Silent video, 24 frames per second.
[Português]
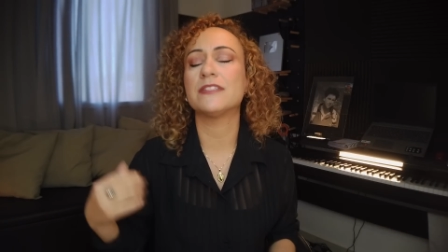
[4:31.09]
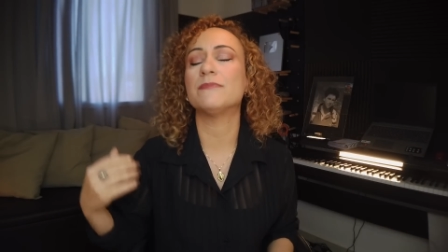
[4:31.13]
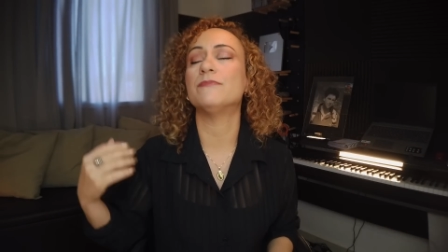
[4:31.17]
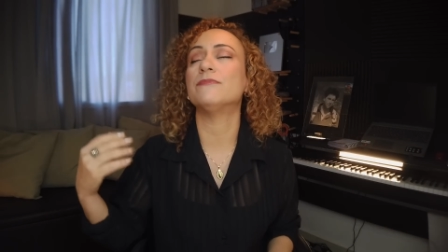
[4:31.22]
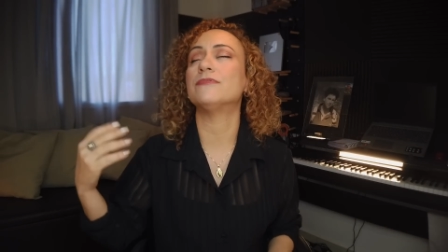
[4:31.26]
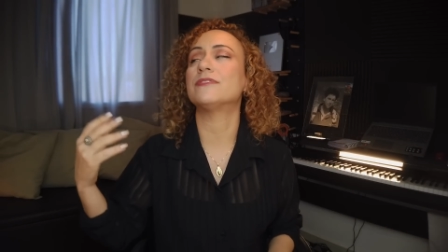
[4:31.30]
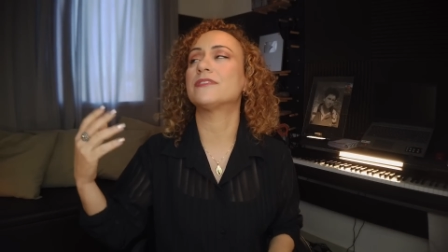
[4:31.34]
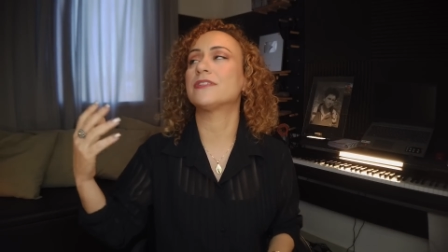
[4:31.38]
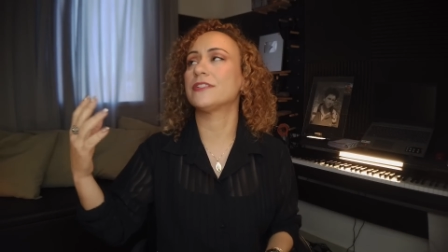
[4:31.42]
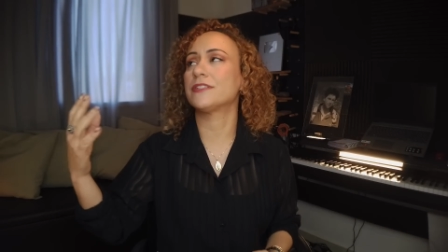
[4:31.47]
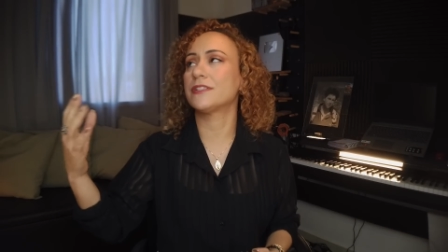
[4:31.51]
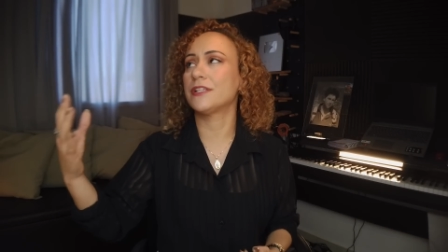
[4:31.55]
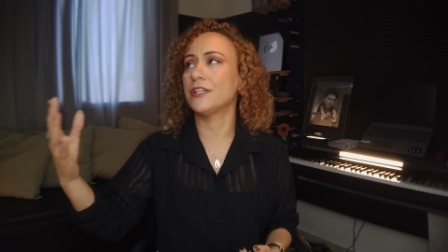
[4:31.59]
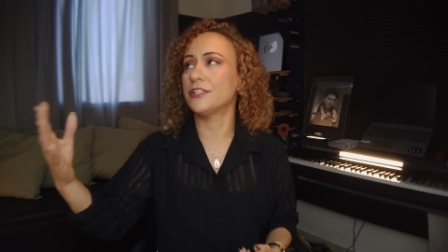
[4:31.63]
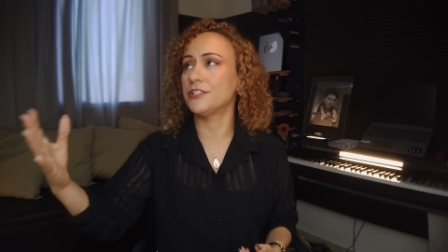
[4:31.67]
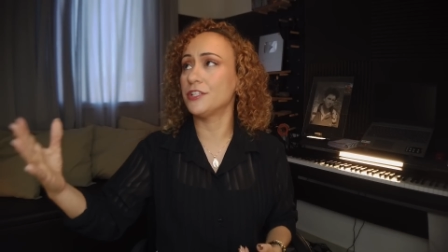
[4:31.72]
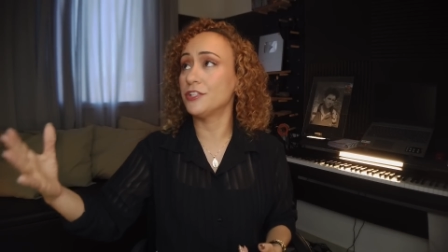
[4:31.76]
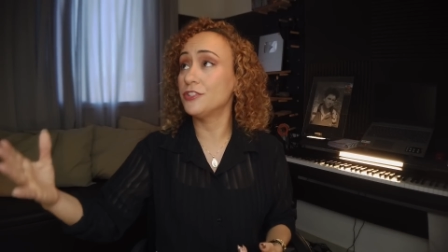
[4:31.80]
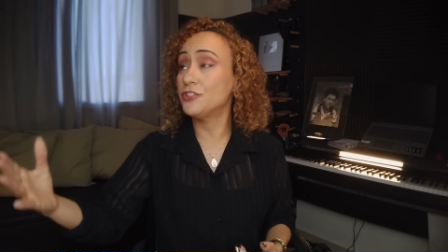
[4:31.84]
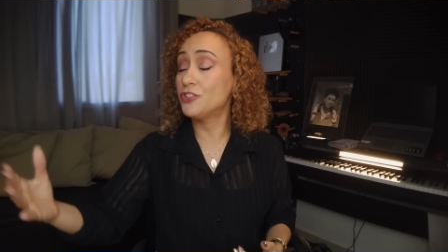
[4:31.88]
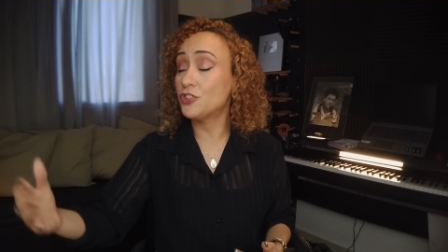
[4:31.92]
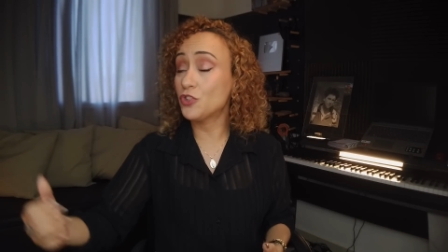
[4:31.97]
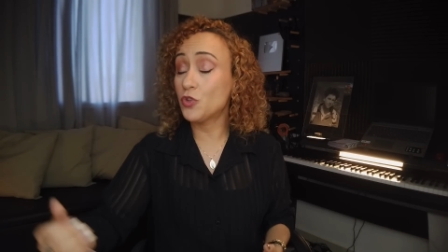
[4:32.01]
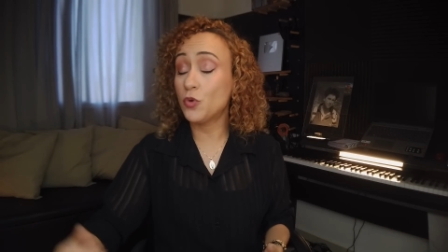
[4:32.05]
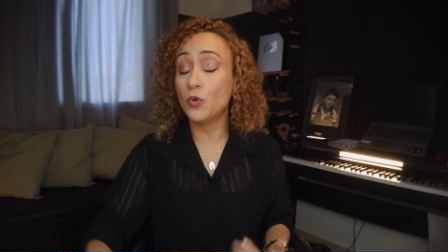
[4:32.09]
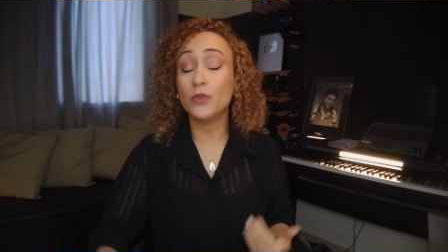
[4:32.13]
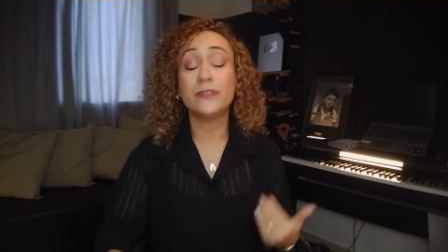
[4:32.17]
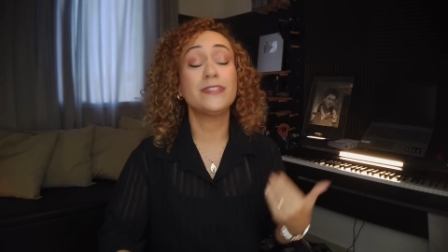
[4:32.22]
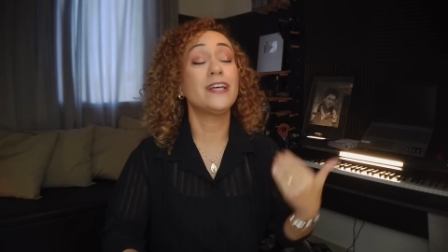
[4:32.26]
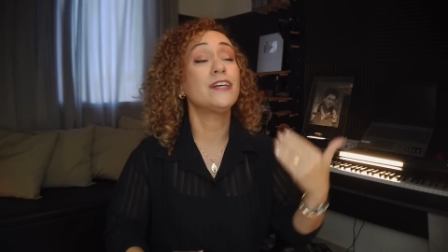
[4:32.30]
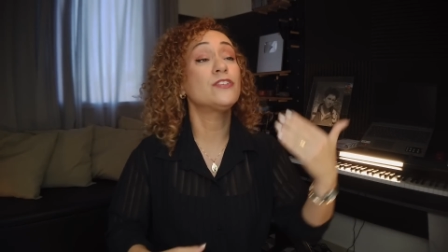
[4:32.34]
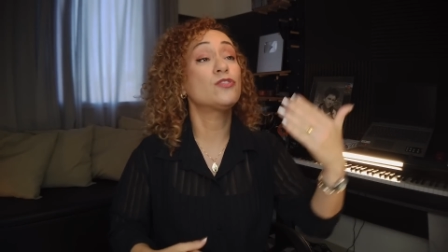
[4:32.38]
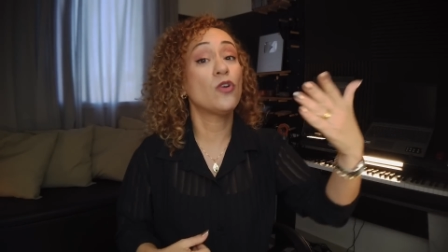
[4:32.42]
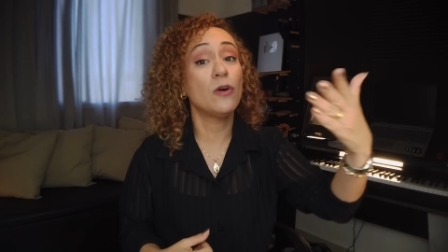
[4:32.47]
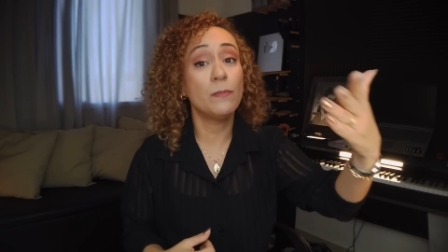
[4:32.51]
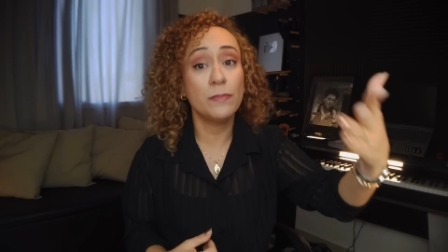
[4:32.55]
as músicas que a gente
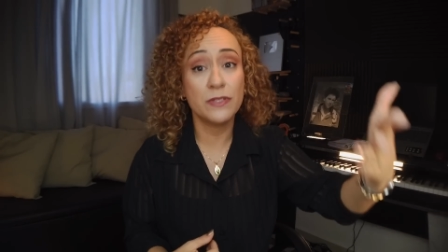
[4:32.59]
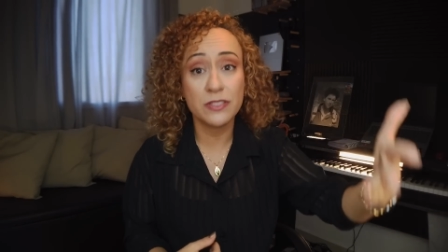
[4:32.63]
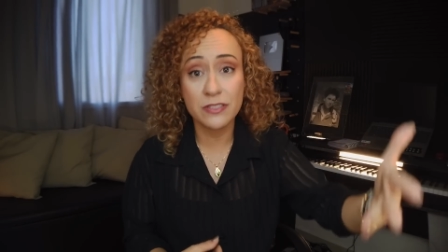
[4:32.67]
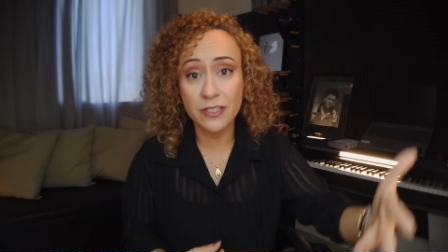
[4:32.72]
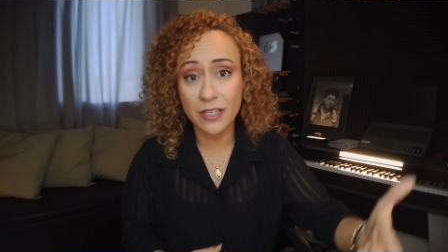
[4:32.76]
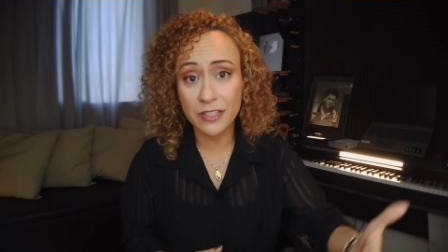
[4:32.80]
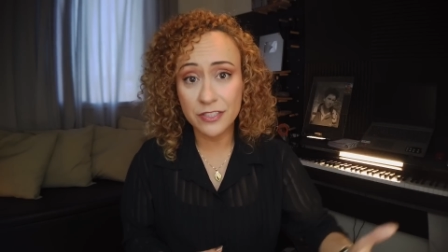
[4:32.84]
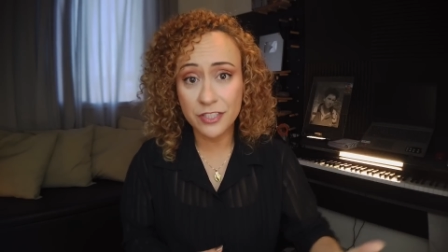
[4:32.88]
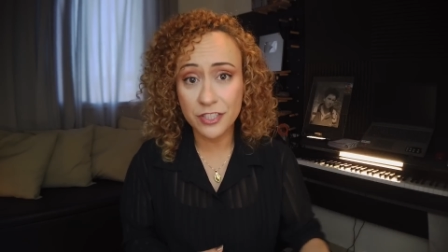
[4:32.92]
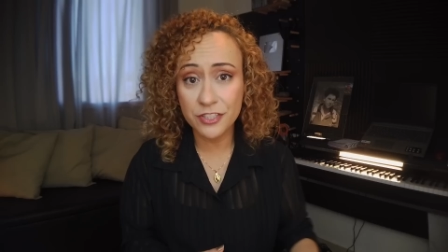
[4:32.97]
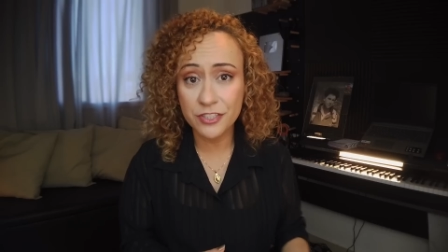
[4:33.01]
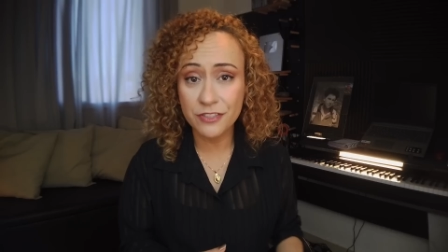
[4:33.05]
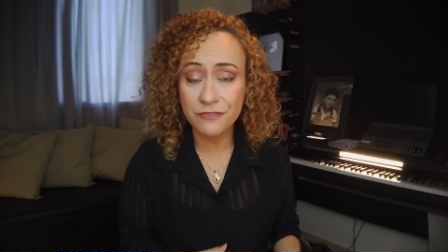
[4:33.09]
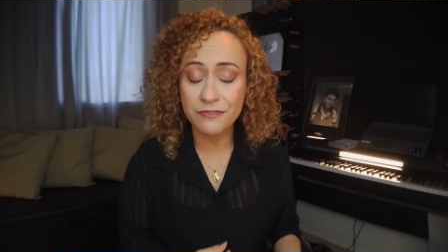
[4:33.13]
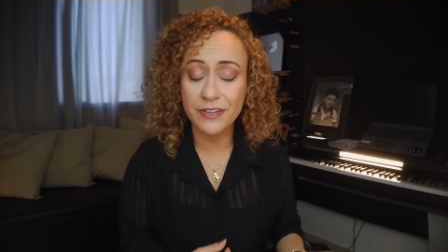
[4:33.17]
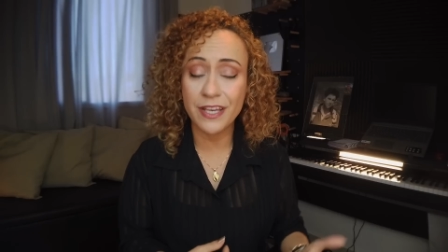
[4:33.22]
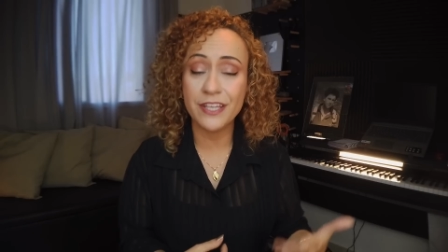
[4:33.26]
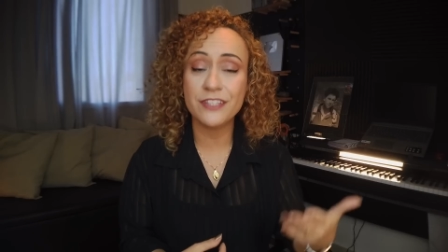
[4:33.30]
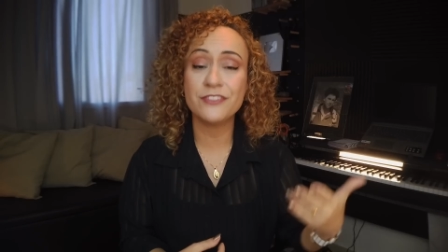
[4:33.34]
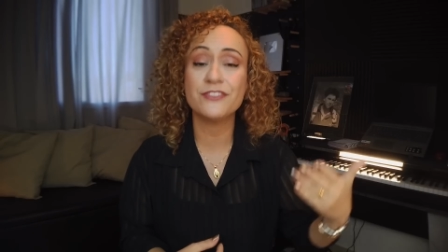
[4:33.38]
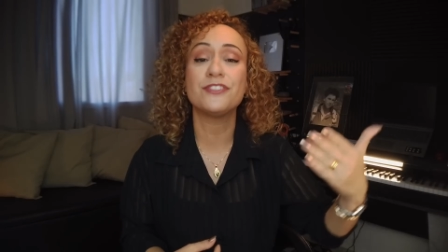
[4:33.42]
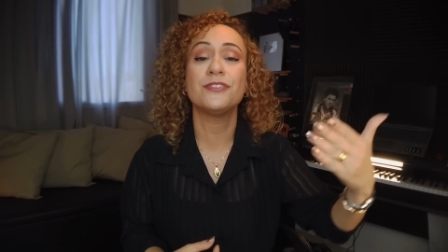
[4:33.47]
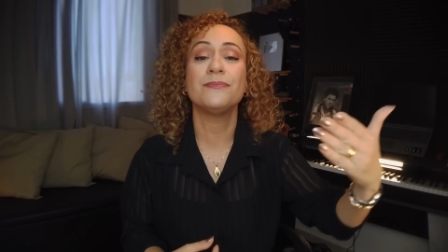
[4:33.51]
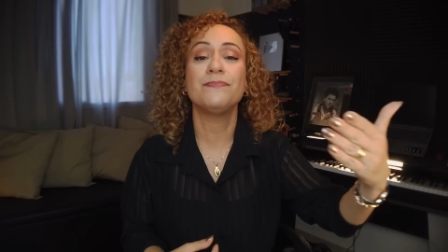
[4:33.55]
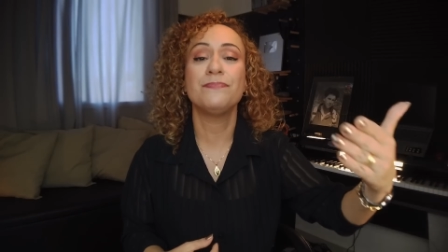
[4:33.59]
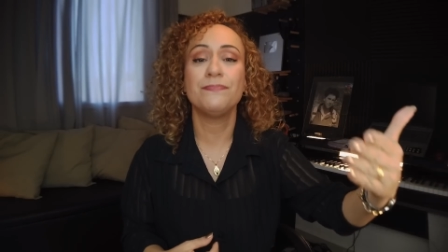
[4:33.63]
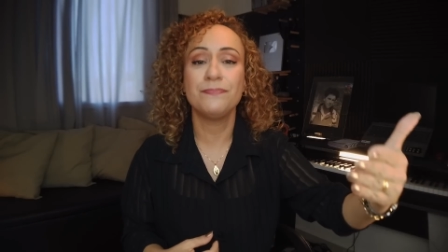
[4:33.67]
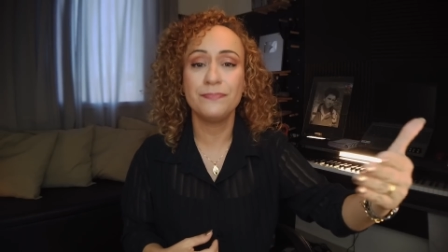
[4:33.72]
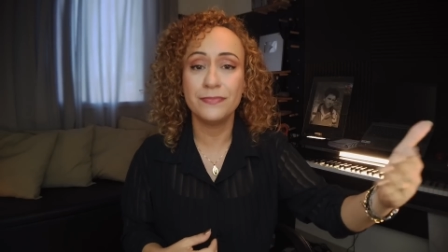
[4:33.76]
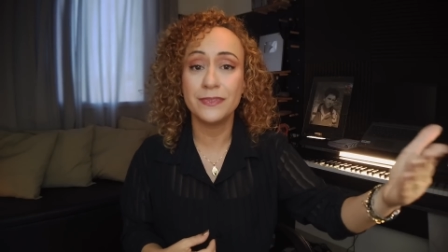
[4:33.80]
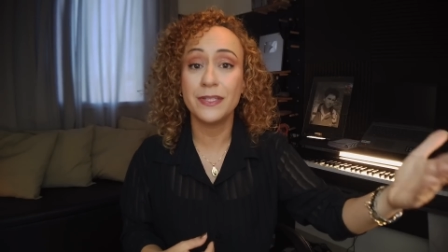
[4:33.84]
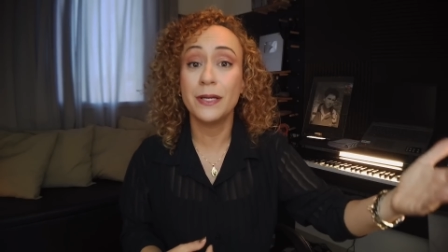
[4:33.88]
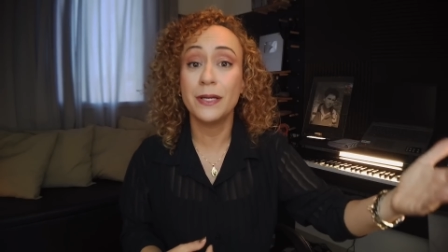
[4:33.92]
escuta, as roupas que a gente veste